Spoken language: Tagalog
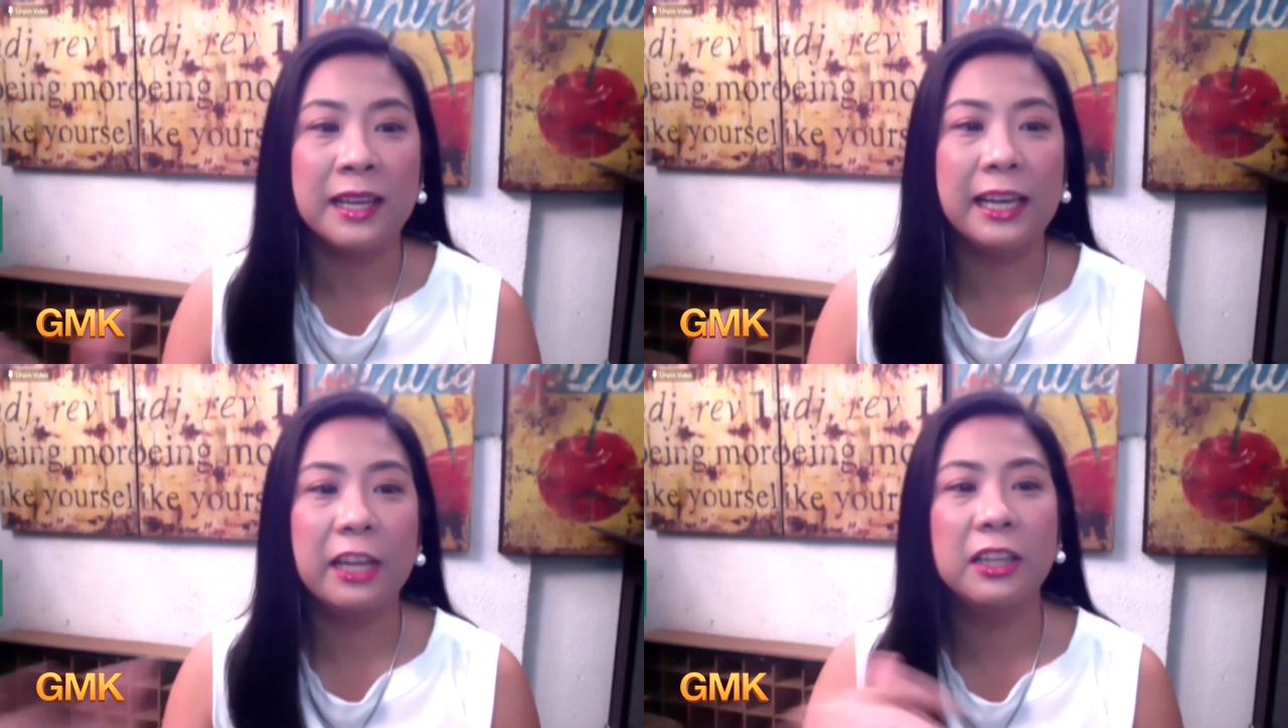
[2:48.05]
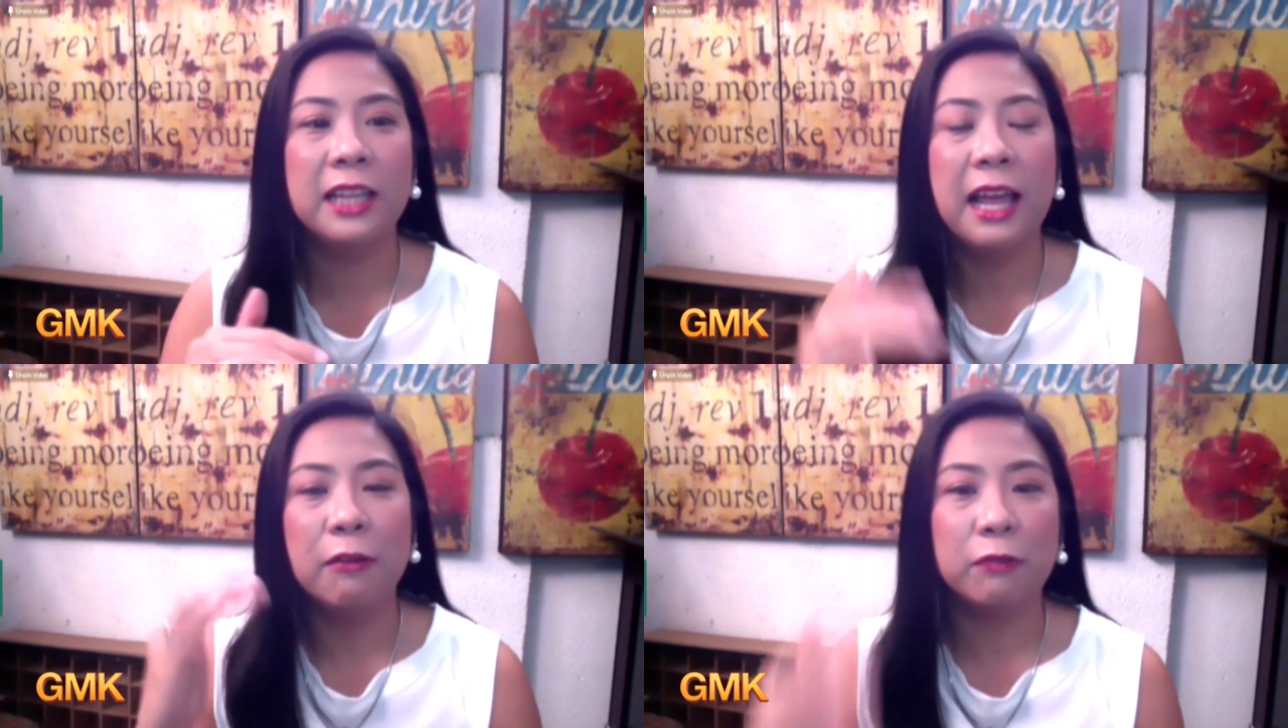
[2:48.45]
And
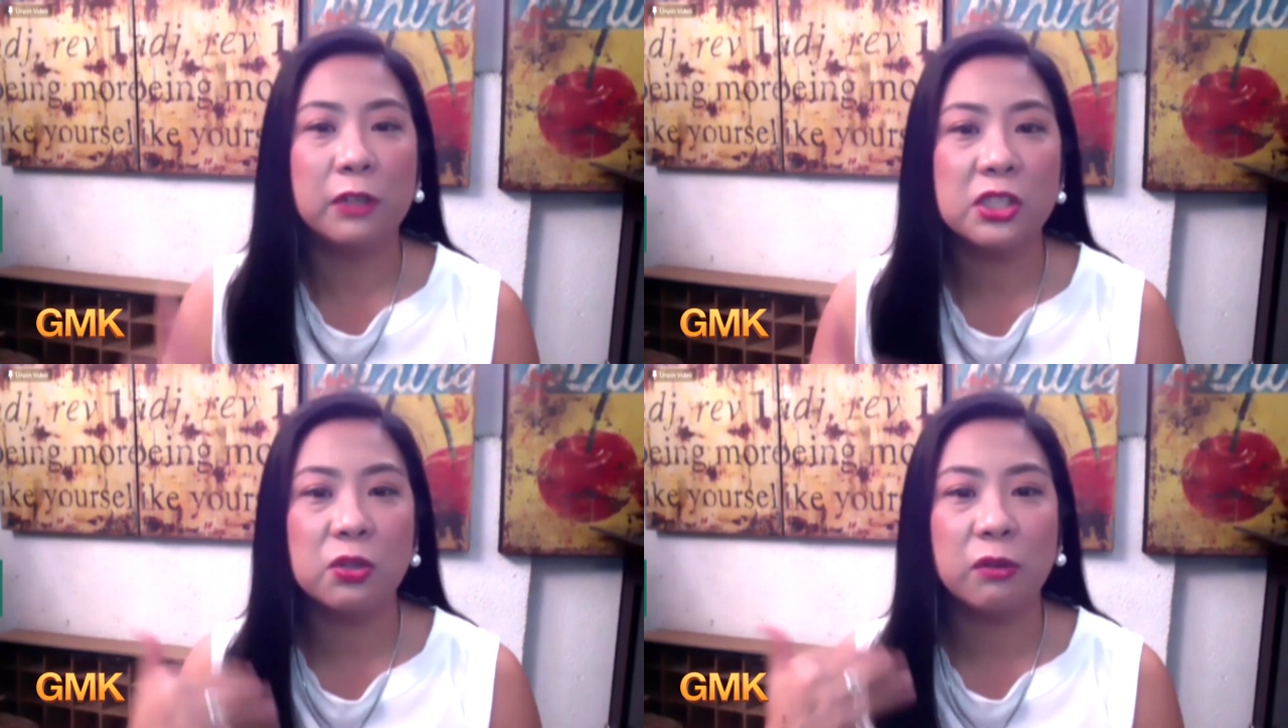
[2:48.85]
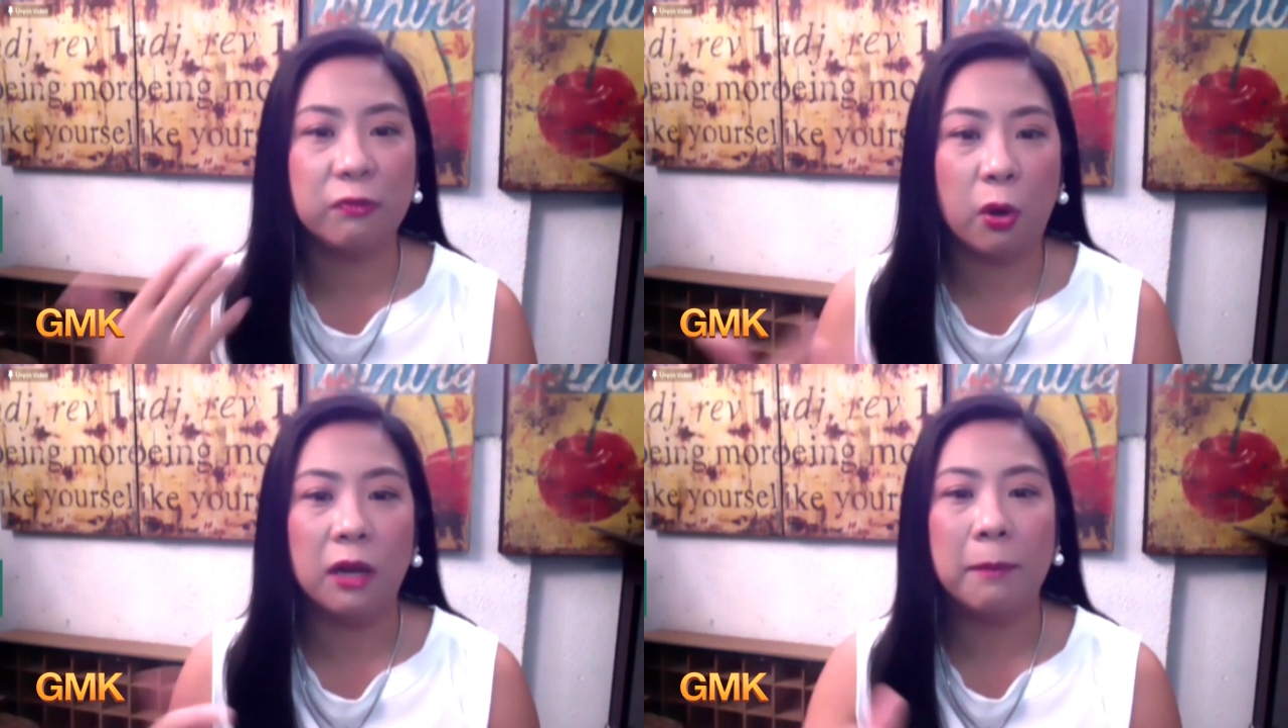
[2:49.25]
first of
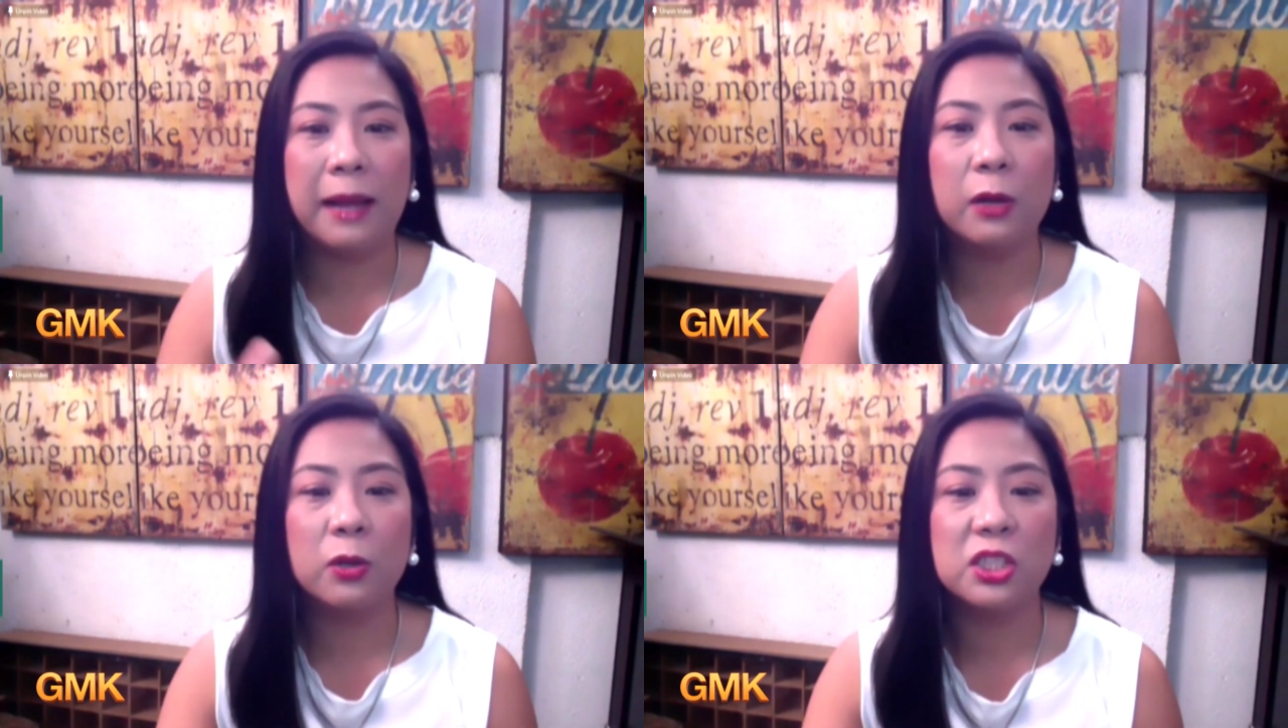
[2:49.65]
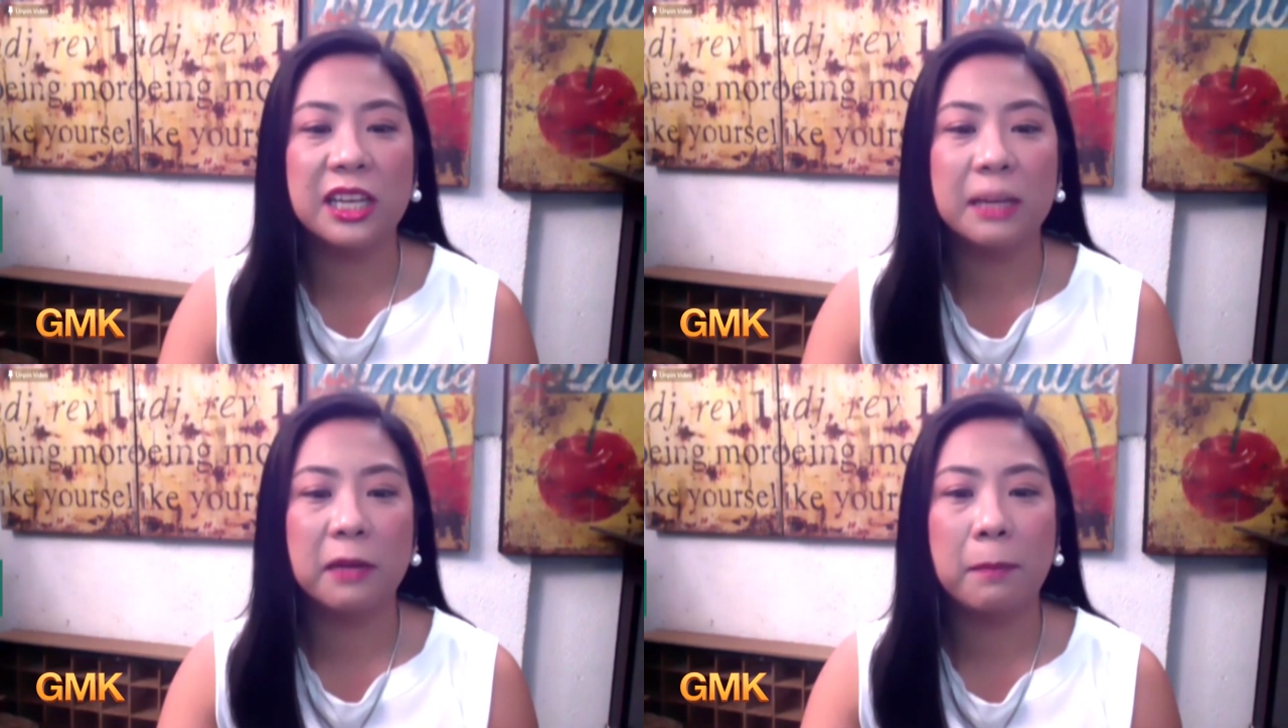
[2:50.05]
all, bago
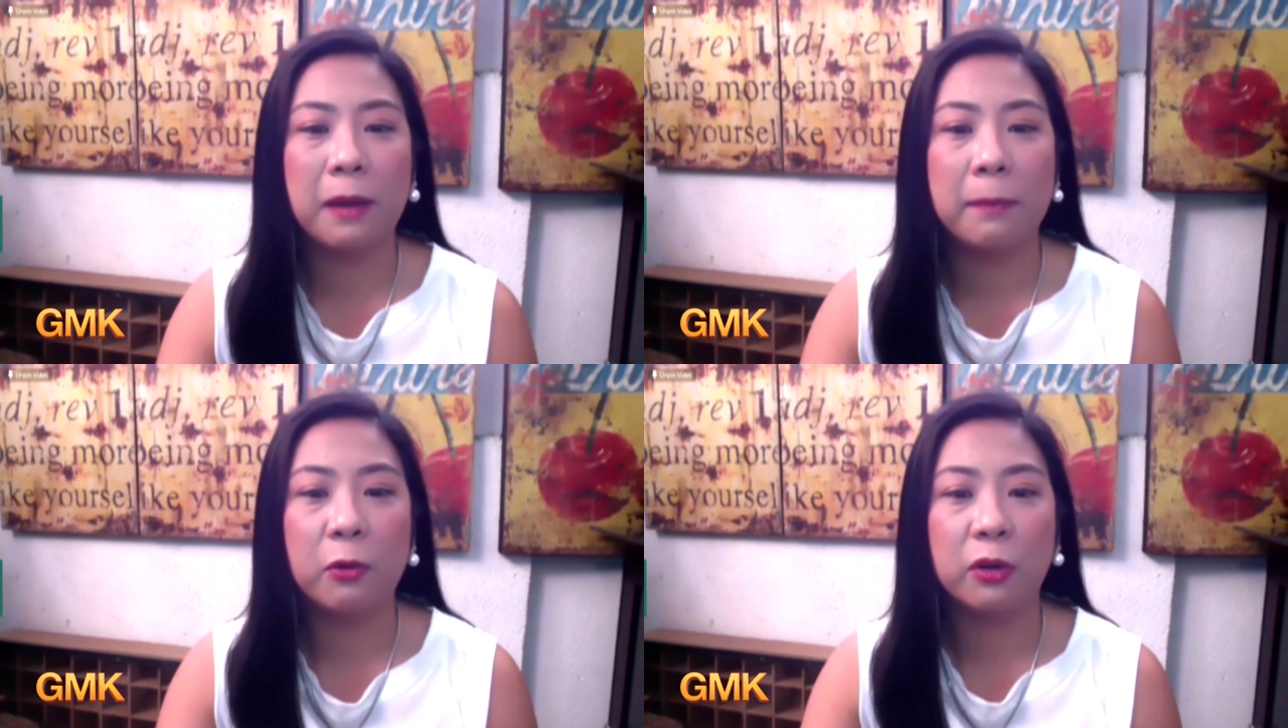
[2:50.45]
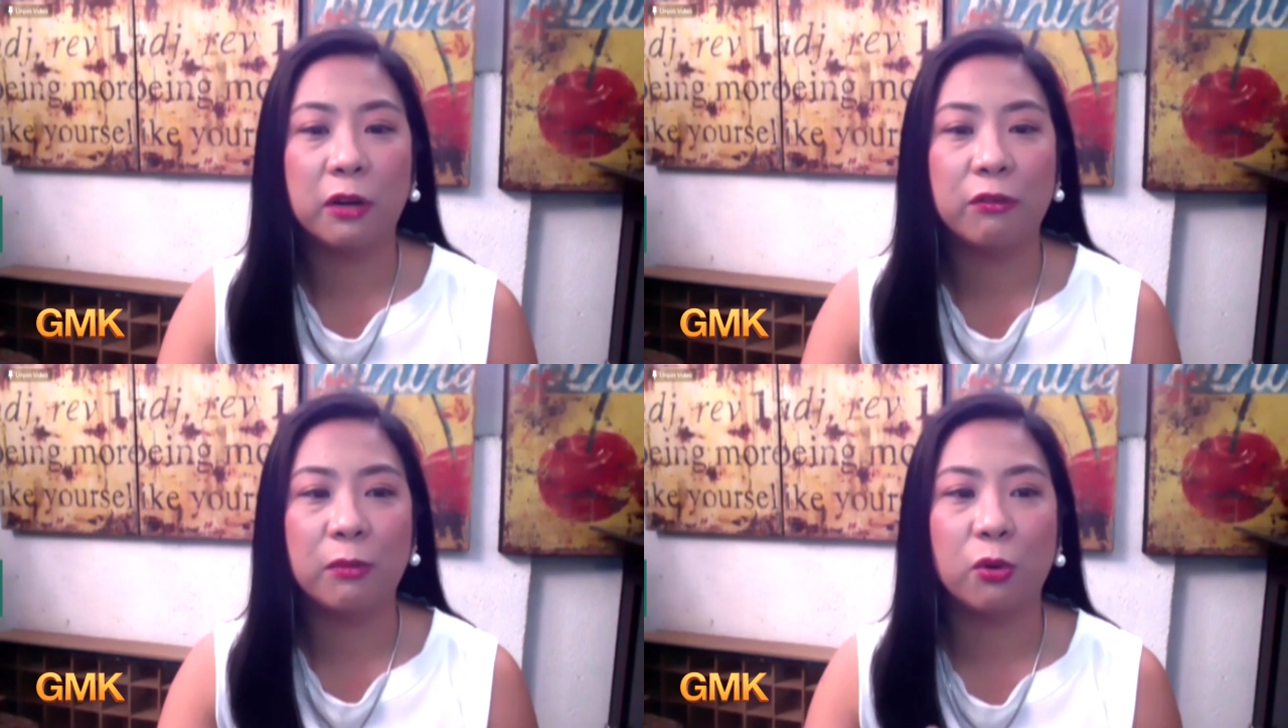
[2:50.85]
sila magpapa-work
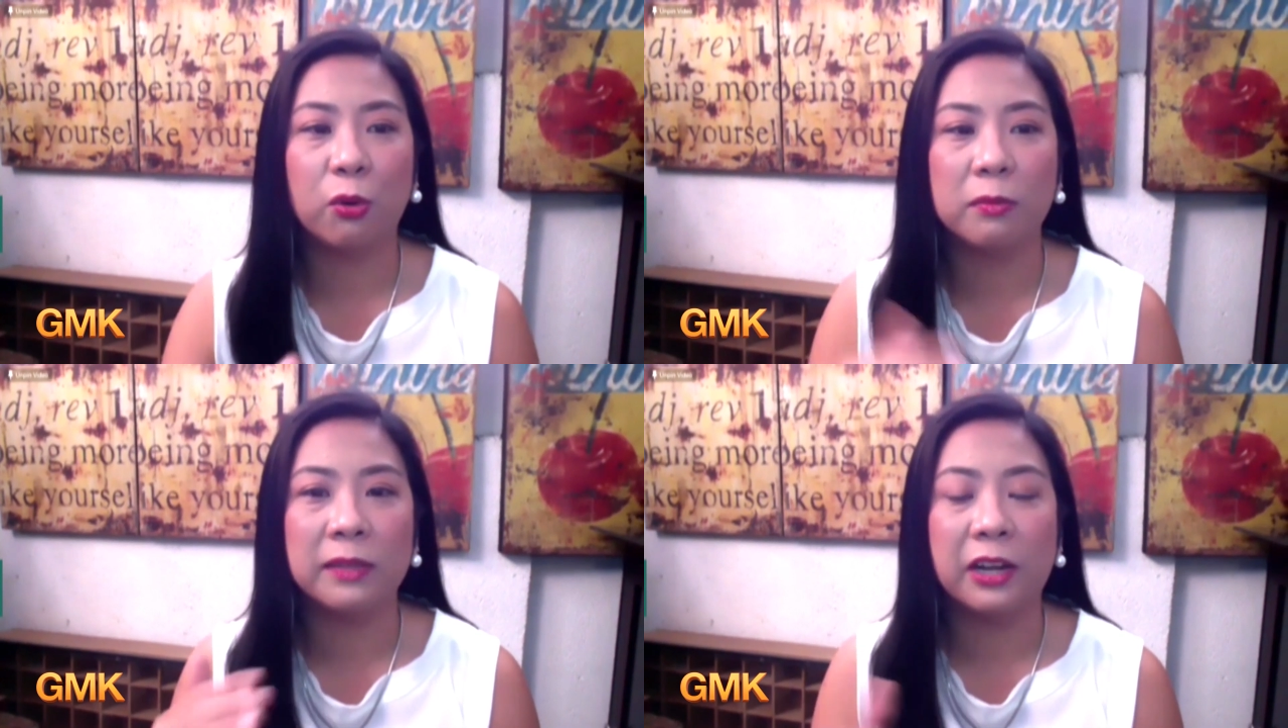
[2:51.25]
from home,